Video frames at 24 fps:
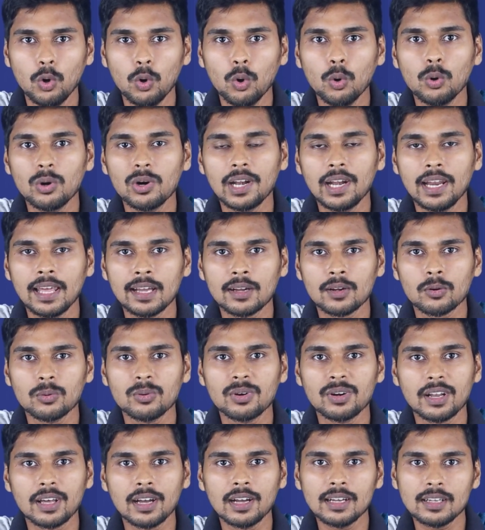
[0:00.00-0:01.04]
లోడ్
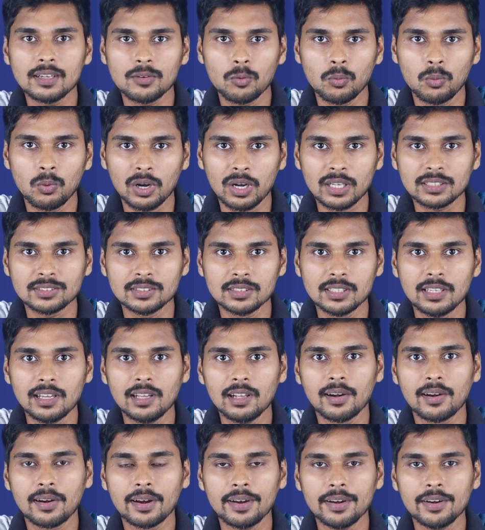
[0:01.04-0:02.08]
లేకుండా ఒక
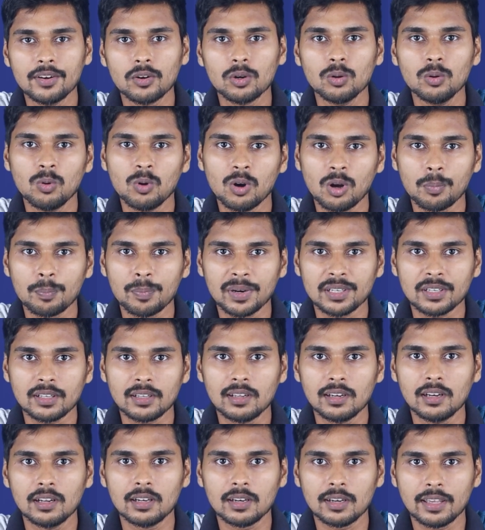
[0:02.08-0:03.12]
సింగిల్ రైడరు ఒక
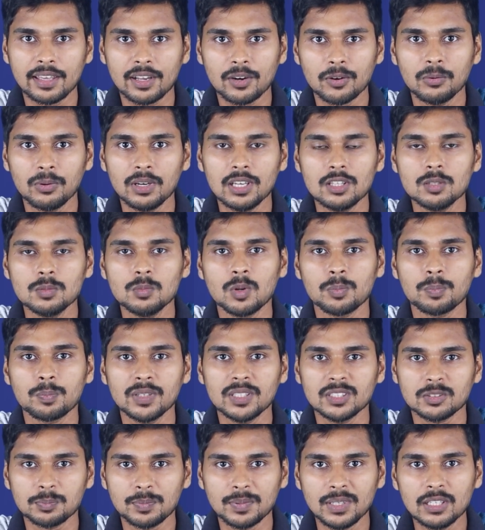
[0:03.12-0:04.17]
పర్టికులర్ ఇరవై ఐదు
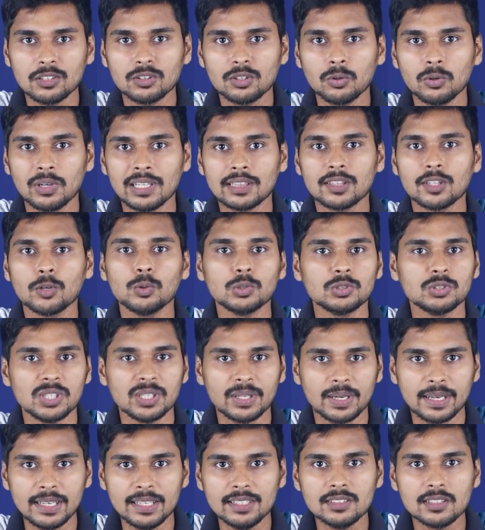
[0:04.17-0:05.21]
ముప్పై స్పీడ్తో వెళ్తే
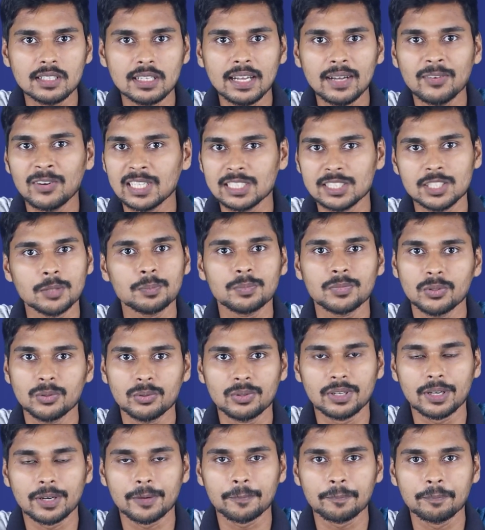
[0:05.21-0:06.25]
వచ్చే రేంజ్నే వాళ్ళు చెప్తూ
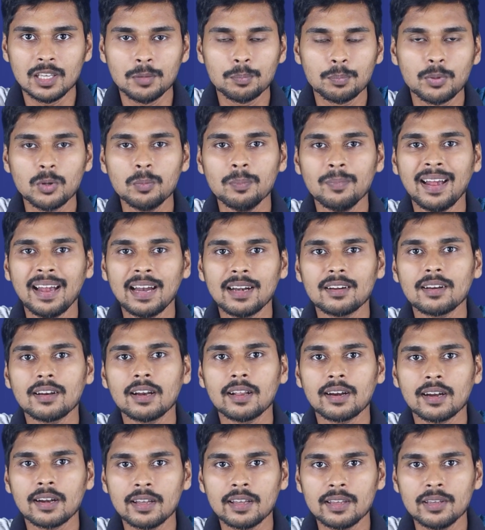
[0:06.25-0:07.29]
ఉంటారు ఇప్పుడు
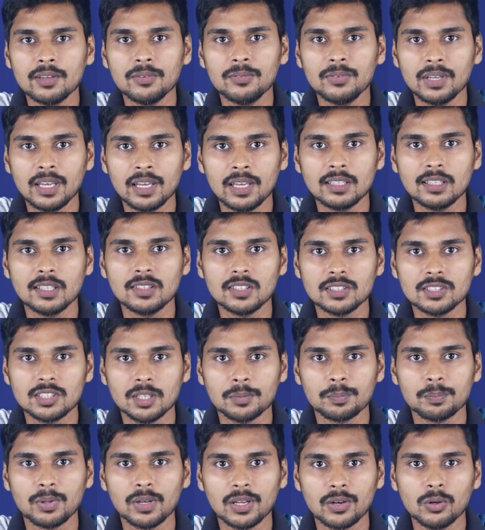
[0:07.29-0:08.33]
మ్యాట్రెరా ఇవి ఏదైతే
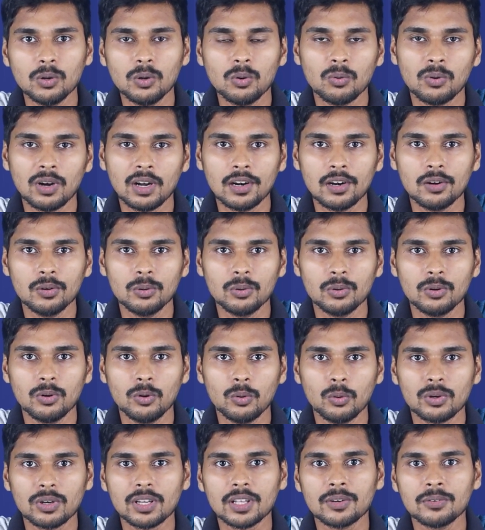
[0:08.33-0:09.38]
చెప్పారో వాళ్ళు
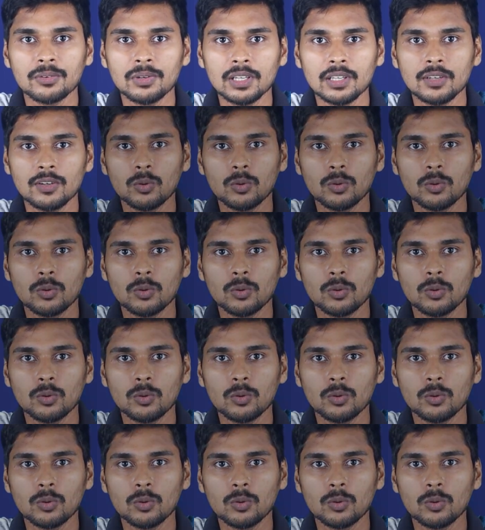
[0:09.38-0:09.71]
నూట ఇరవై